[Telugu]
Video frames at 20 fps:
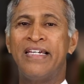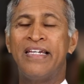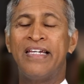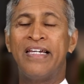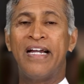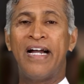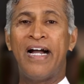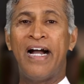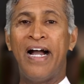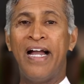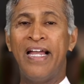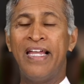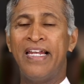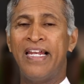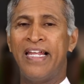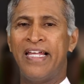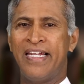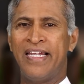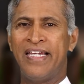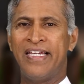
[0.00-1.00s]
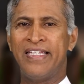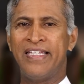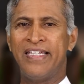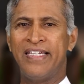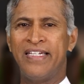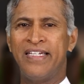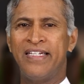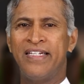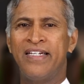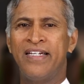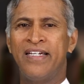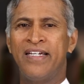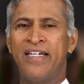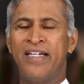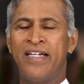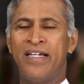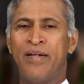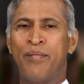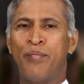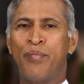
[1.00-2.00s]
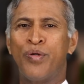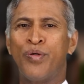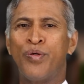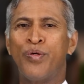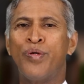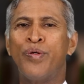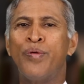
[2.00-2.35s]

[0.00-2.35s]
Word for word: ఈ ఆయిల్ అనేది ఇప్పుడు